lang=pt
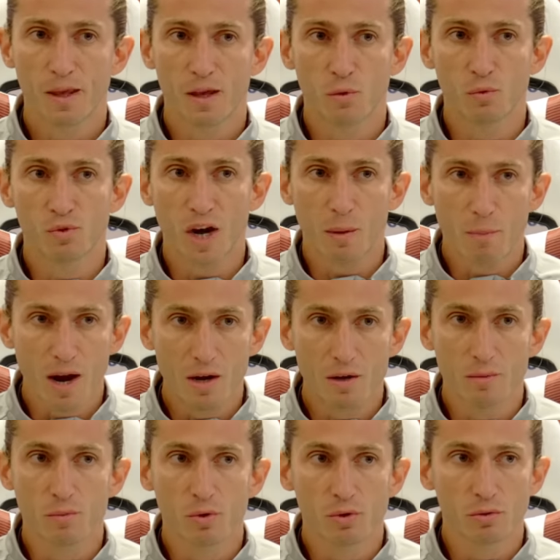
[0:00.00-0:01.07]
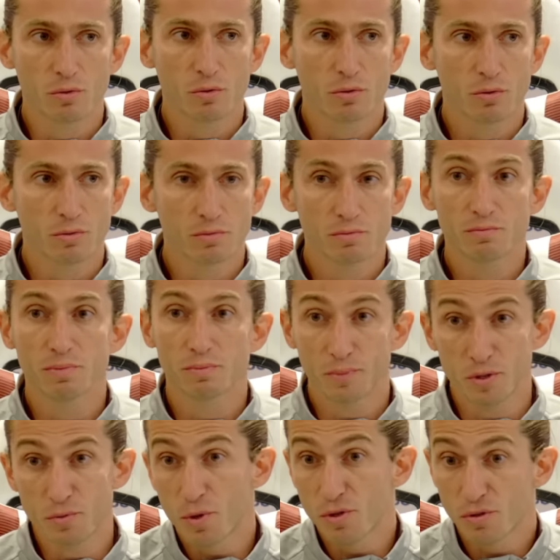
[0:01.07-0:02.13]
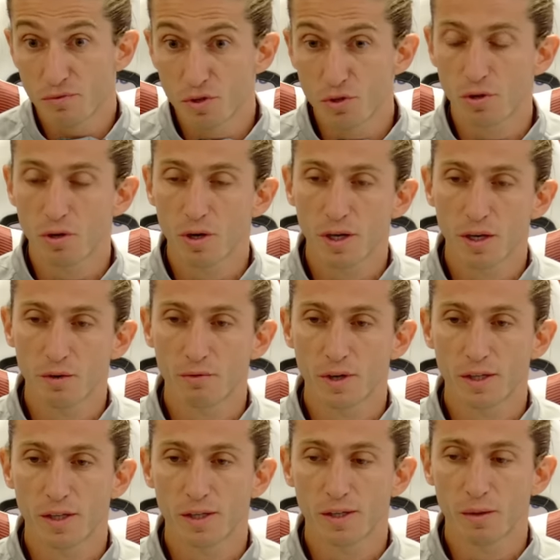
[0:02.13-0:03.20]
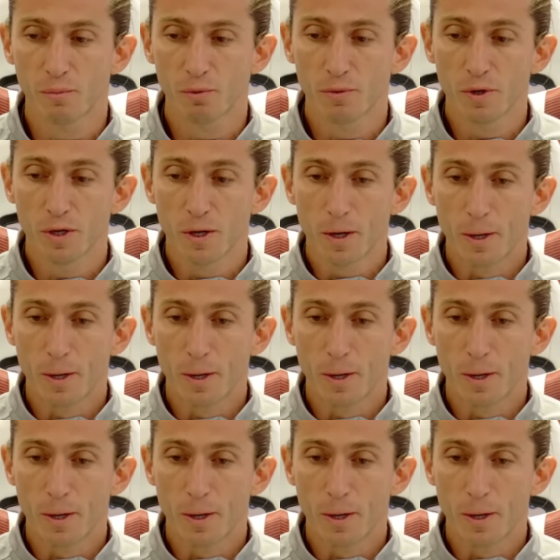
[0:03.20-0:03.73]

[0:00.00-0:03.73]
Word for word: que com trabalho muito, principalmente vídeo agora que não vai ter tempo